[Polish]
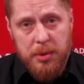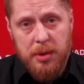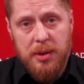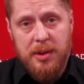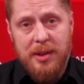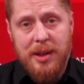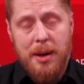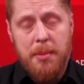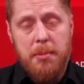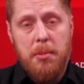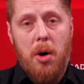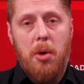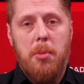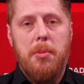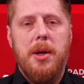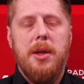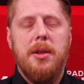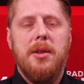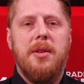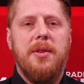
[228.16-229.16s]
za
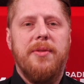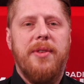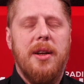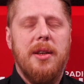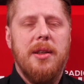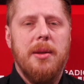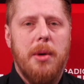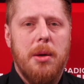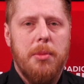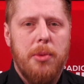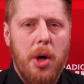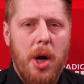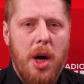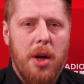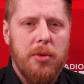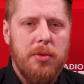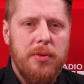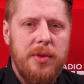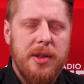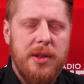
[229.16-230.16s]
moment. Waldemar
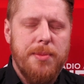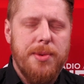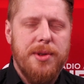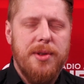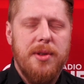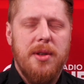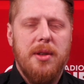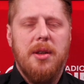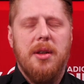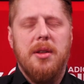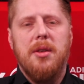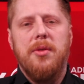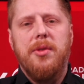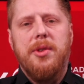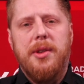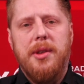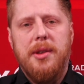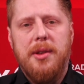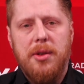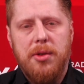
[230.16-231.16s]
Bojaron, wiceprezydent
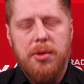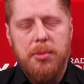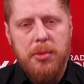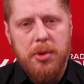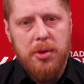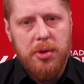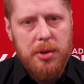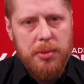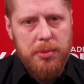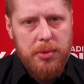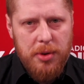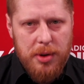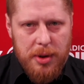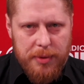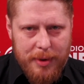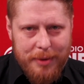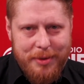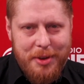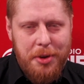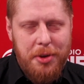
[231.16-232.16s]
Katowic, jest naszym gościem.
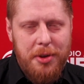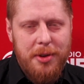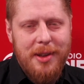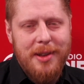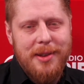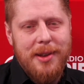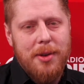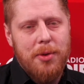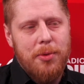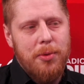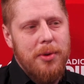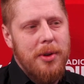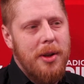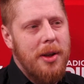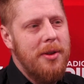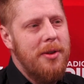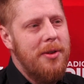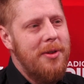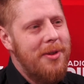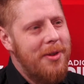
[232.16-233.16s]
Dogrywka w sieci za
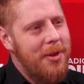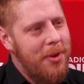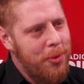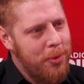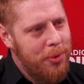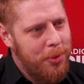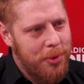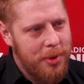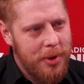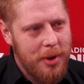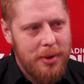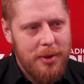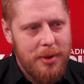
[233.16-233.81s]
sekundę. Do usłyszenia, do